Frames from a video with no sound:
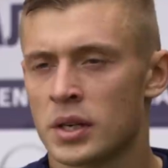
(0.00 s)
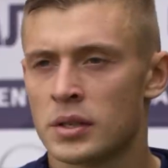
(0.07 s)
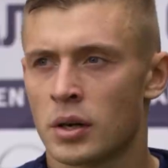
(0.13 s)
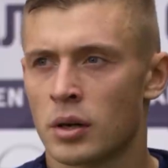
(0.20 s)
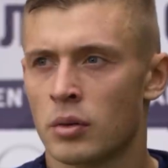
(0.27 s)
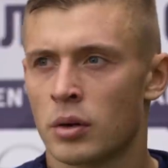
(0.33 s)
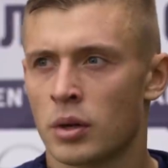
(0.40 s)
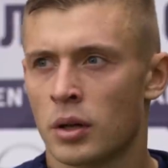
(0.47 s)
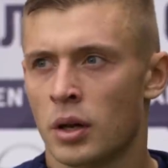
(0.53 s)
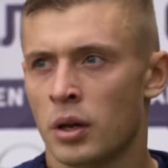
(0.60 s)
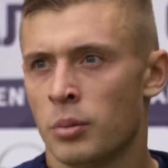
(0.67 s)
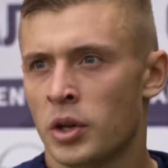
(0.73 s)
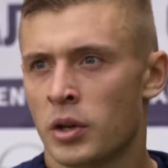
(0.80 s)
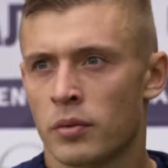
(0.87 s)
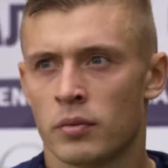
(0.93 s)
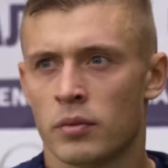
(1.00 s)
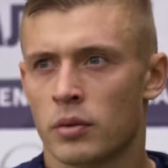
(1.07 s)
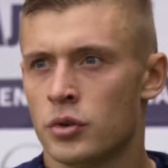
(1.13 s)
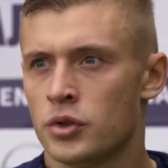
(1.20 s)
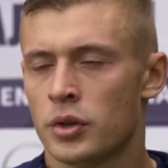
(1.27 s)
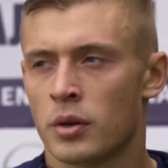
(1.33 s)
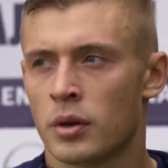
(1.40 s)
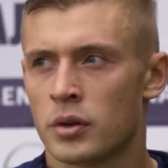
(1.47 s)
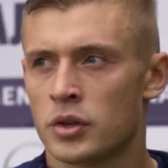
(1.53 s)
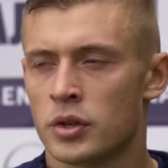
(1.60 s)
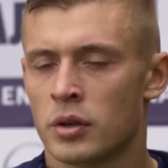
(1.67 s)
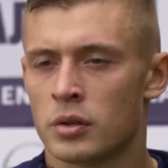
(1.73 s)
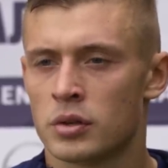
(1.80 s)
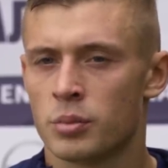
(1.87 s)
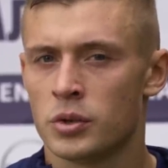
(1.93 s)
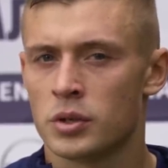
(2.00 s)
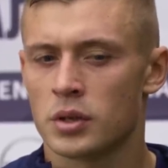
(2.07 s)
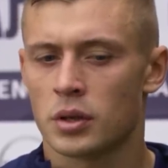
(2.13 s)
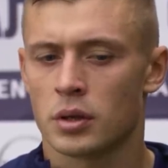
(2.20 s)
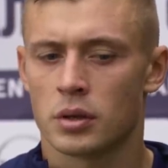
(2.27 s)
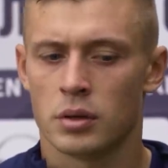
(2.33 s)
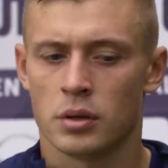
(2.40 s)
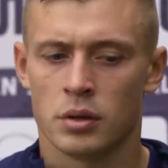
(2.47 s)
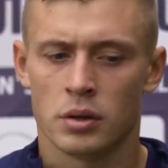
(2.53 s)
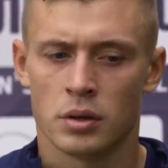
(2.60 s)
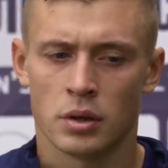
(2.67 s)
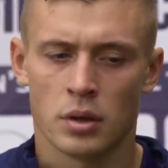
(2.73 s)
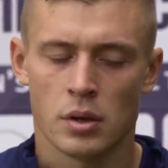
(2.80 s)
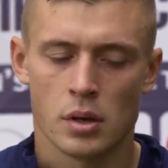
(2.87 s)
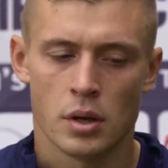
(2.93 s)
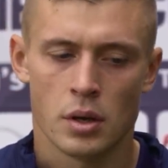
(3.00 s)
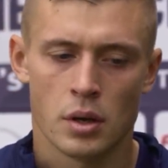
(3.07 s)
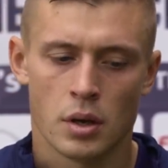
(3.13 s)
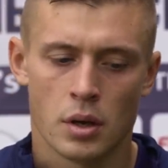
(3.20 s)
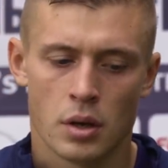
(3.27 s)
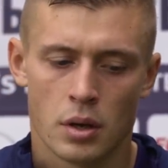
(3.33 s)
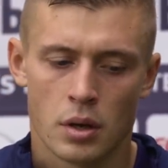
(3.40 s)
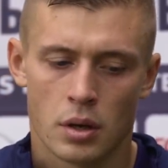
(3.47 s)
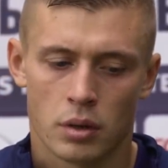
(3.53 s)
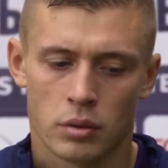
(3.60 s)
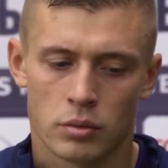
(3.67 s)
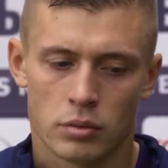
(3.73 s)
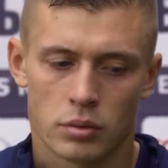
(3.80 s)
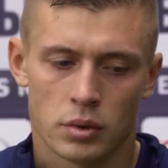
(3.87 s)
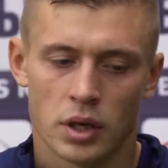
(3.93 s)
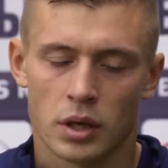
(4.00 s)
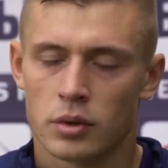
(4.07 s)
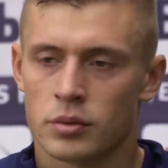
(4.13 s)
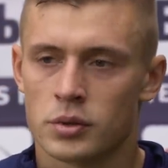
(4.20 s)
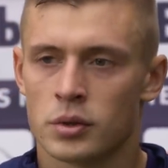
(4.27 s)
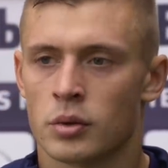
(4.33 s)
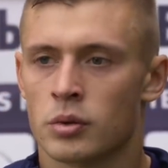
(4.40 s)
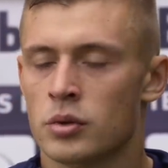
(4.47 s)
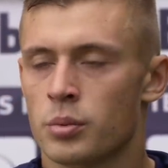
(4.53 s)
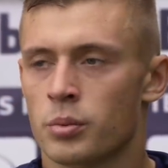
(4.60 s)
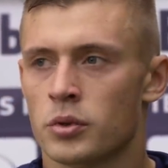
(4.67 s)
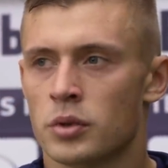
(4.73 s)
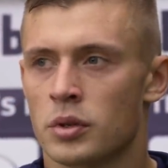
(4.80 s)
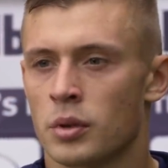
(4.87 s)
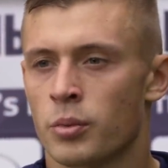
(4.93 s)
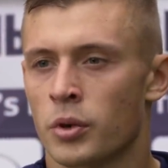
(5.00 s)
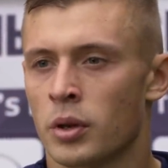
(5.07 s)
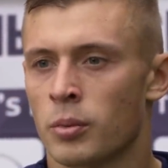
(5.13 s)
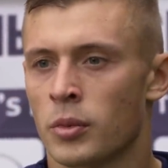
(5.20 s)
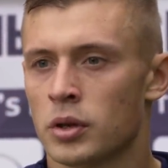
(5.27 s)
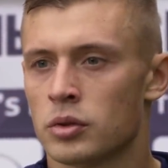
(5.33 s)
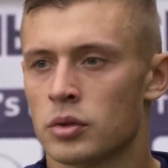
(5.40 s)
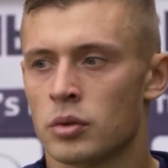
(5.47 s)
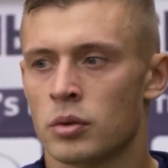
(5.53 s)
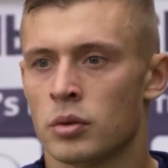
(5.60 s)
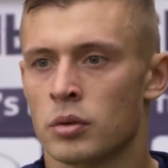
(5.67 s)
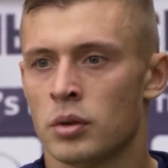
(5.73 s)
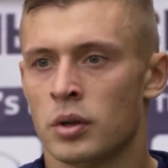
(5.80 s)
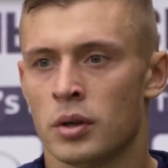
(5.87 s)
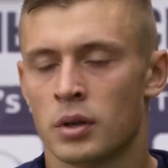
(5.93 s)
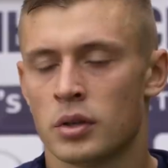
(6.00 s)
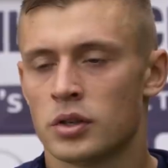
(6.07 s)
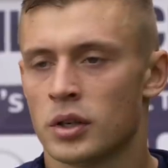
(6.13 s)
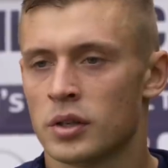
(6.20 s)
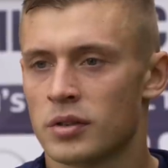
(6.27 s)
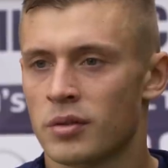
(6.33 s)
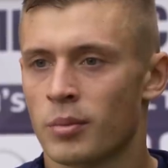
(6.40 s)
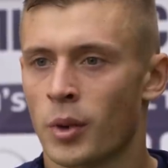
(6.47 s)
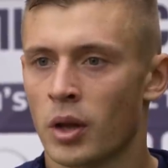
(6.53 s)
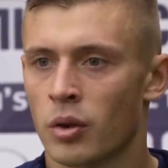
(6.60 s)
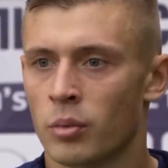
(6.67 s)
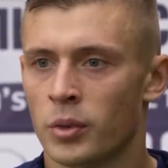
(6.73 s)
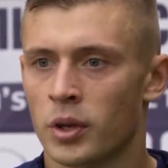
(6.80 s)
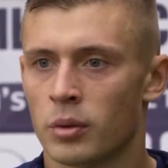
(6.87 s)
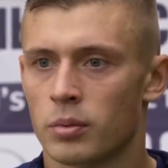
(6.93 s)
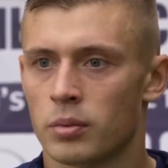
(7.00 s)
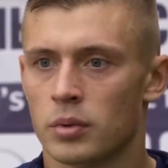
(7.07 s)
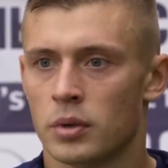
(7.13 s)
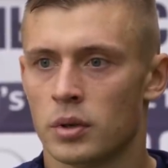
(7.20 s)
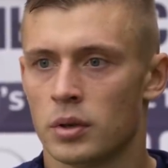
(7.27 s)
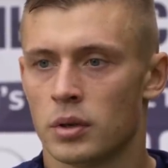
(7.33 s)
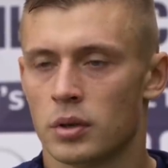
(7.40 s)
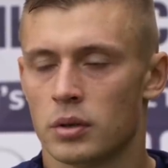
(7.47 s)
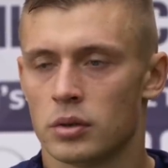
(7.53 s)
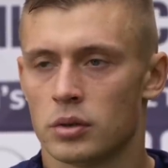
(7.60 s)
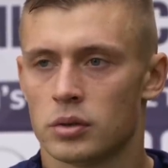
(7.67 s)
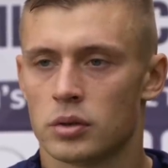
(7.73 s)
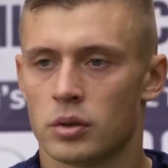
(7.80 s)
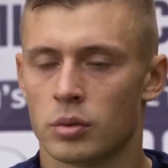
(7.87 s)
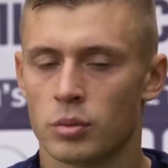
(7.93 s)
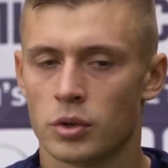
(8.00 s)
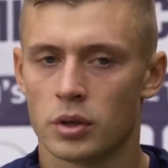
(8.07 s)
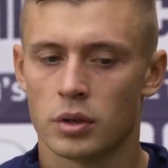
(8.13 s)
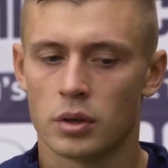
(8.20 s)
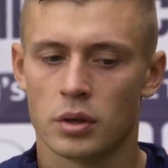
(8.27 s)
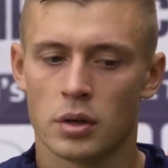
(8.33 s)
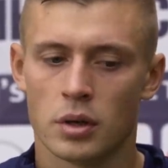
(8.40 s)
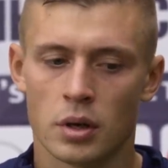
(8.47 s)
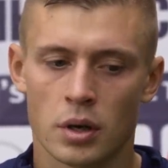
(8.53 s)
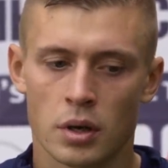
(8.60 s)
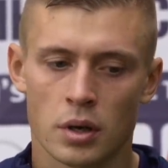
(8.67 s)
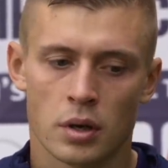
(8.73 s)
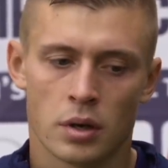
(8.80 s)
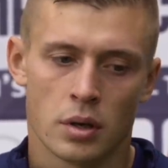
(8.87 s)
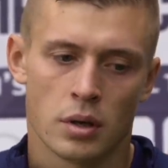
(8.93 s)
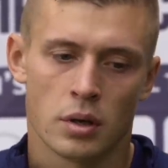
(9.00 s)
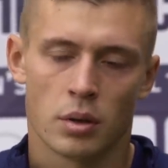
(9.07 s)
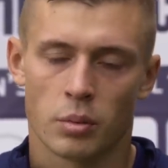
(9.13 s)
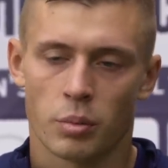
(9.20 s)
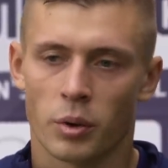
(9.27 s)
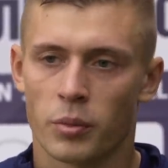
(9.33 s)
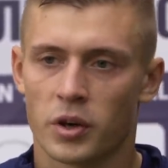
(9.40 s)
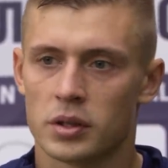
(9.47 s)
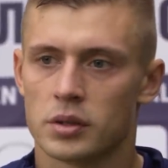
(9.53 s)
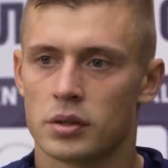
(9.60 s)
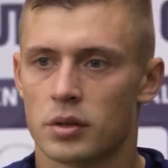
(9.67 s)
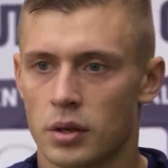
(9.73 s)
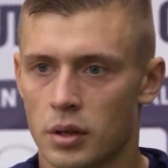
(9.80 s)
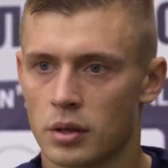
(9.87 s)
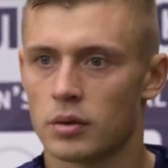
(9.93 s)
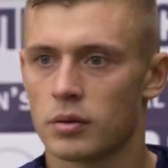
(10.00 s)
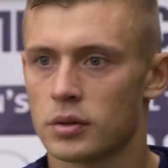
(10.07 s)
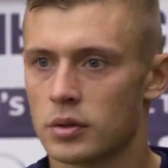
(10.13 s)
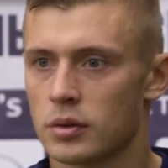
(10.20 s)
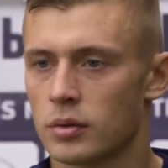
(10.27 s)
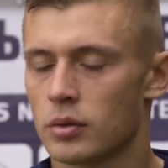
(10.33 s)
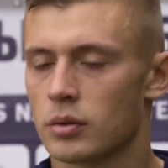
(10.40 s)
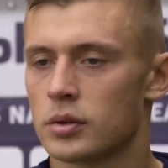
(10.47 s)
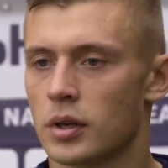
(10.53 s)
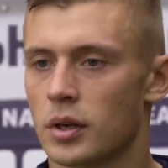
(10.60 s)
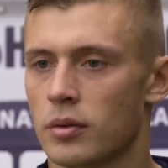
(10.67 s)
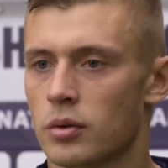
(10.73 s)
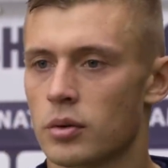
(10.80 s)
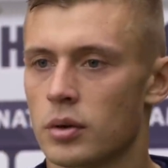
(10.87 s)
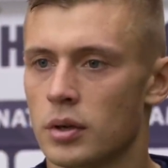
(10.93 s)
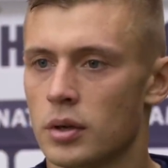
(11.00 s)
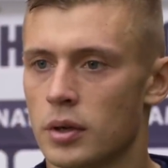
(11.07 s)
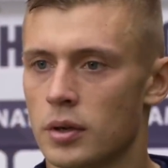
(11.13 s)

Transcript: Астрахань тогда, и меня включили в расширенный список. И ну, на этом все закончилось, потому что я понимал, что, наверное, шансов мало у меня, э, чтобы попасть в основную заявку